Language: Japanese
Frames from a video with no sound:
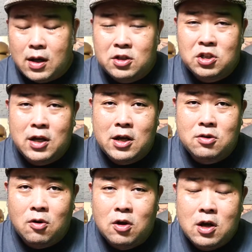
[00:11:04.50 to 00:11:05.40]
が違い
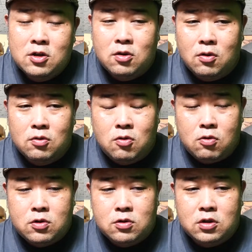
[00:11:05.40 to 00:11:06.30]
ど、その
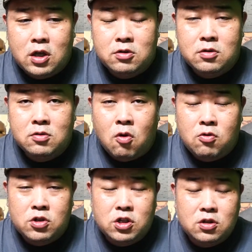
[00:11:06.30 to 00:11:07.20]
ドクっていう
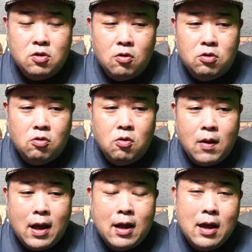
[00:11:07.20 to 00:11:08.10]
黒人の男
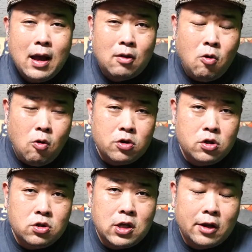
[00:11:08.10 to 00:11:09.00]
は高
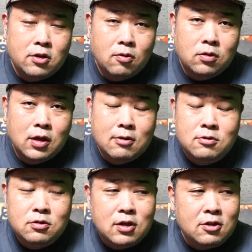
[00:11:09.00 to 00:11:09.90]
級車に乗って
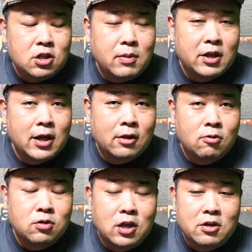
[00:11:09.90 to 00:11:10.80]
運転手まで
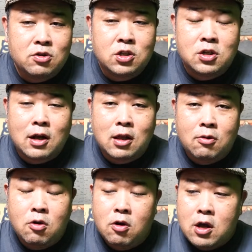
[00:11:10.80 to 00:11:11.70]
雇っている姿
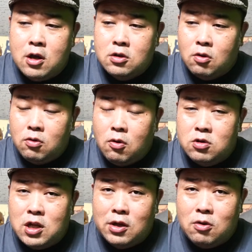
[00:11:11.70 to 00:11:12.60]
を、その農
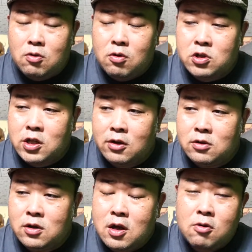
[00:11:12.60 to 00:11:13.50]
作業をしてい
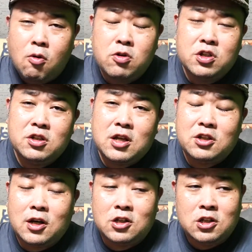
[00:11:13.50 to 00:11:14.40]
る黒人た
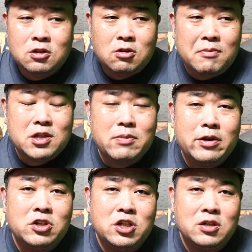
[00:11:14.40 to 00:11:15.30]
ちがじっと見つめ
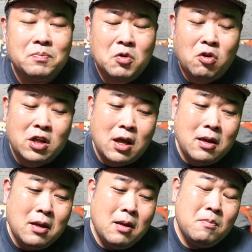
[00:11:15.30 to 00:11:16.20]
るシーン、これね、
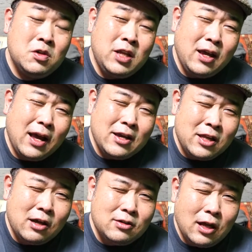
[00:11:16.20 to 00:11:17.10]
胸が
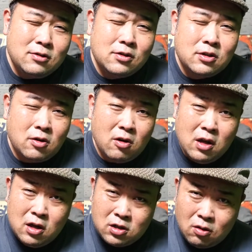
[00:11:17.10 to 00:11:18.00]
痛くなるんですよ。
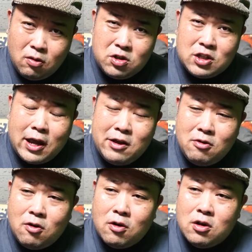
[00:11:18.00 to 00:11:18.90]
その時代
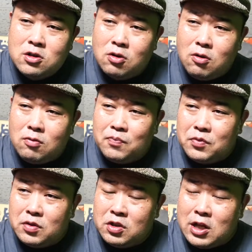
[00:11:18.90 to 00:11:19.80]
の、その
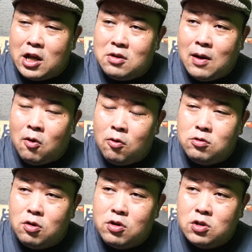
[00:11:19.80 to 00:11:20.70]
時代には本
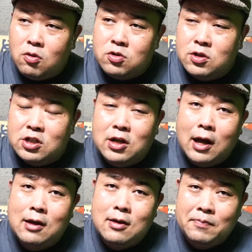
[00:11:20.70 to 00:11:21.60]
当にそういう人たち
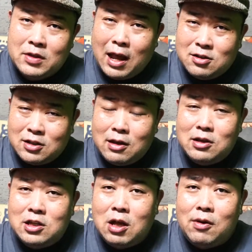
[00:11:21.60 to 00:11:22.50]
がたくさ
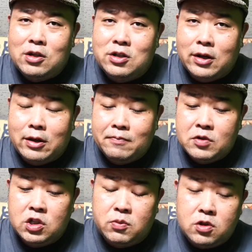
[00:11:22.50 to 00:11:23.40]
んいたわけじゃない。
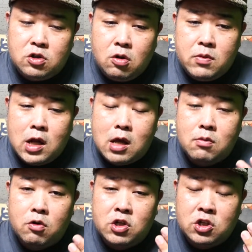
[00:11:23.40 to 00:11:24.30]
自分の未来
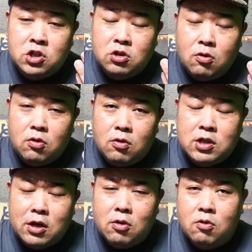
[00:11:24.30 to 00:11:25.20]
も一生農
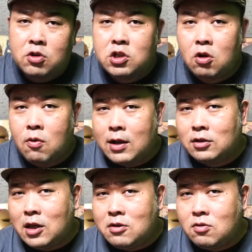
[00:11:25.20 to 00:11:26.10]
作業をして終わっ
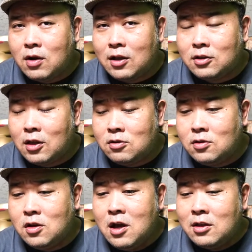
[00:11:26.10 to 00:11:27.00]
ていくのかって
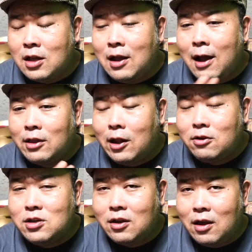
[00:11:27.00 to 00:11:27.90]
いう、ただ働
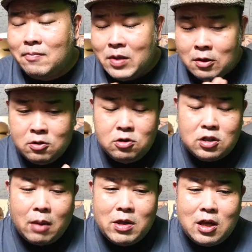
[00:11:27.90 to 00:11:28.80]
くだけ、食う
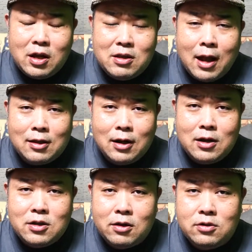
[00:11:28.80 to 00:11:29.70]
ためだけに
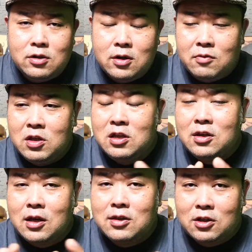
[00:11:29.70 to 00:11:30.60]
働いてる人
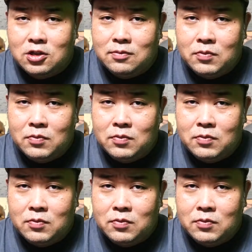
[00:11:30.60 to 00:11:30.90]
間たち。